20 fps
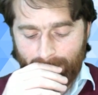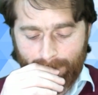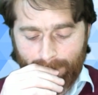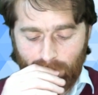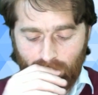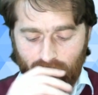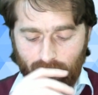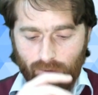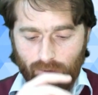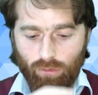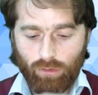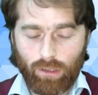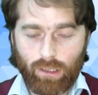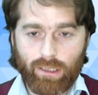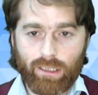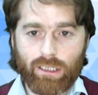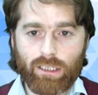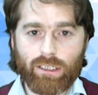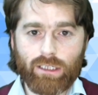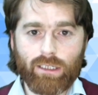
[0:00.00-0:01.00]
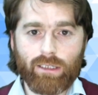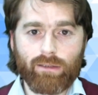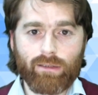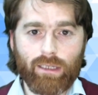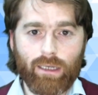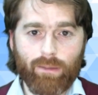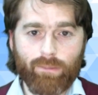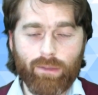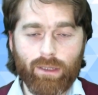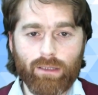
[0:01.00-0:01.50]
sonra diyorlar ki işte ne
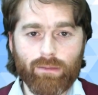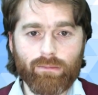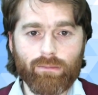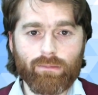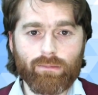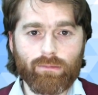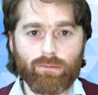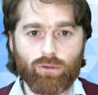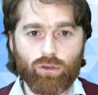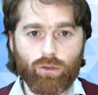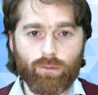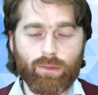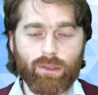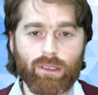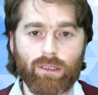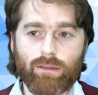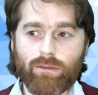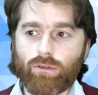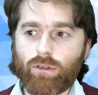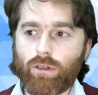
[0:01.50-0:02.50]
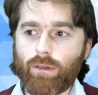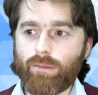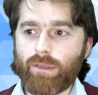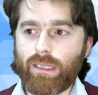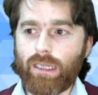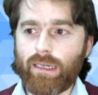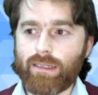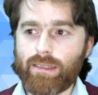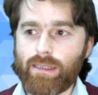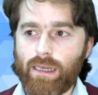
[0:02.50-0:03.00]
yapalım sohbetten sonra bir
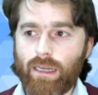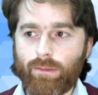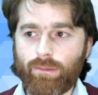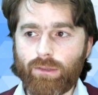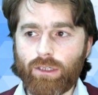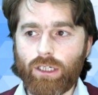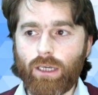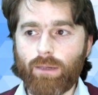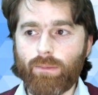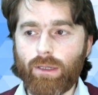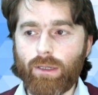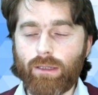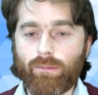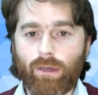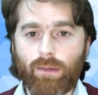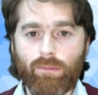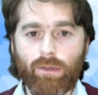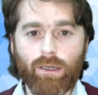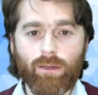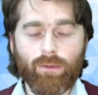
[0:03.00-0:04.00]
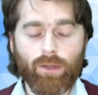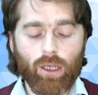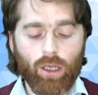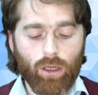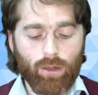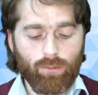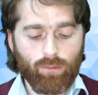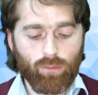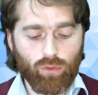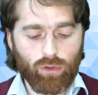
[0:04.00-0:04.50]
dershane bir şey yapalım ama
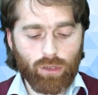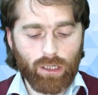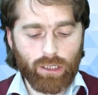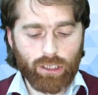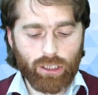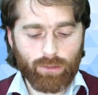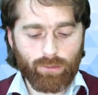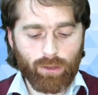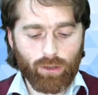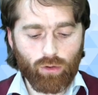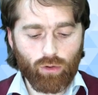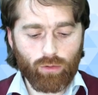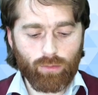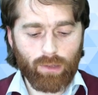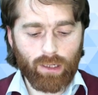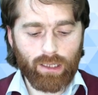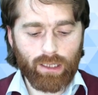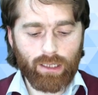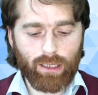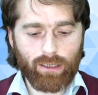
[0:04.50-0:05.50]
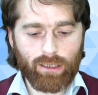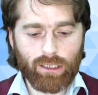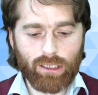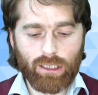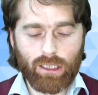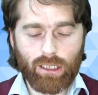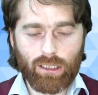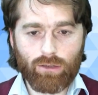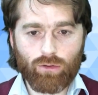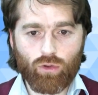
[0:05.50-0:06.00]
bu tartışma normalde
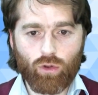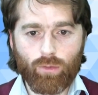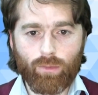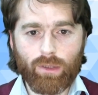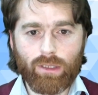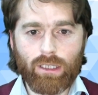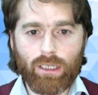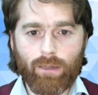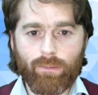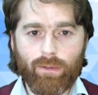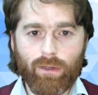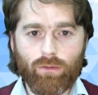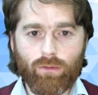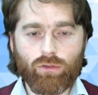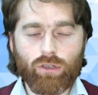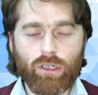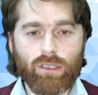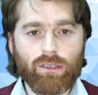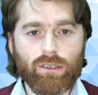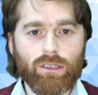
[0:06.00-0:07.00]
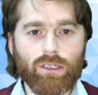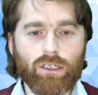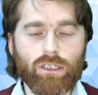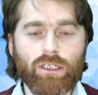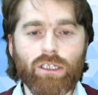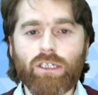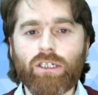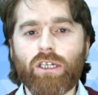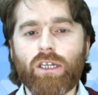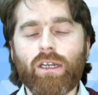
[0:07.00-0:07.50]
işte sohbeti yapan hocanın
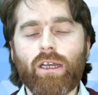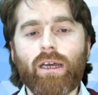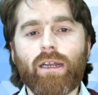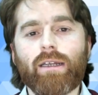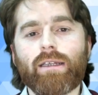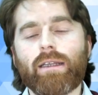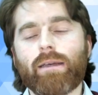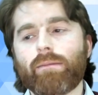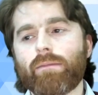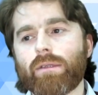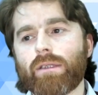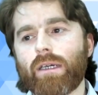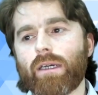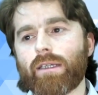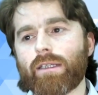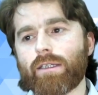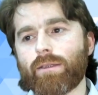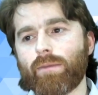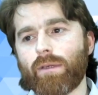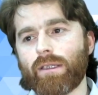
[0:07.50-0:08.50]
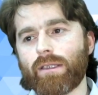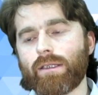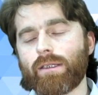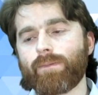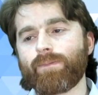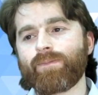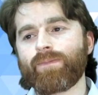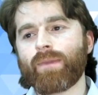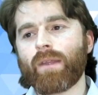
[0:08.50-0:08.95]
dışında cereyan eden bir tartışmaydı.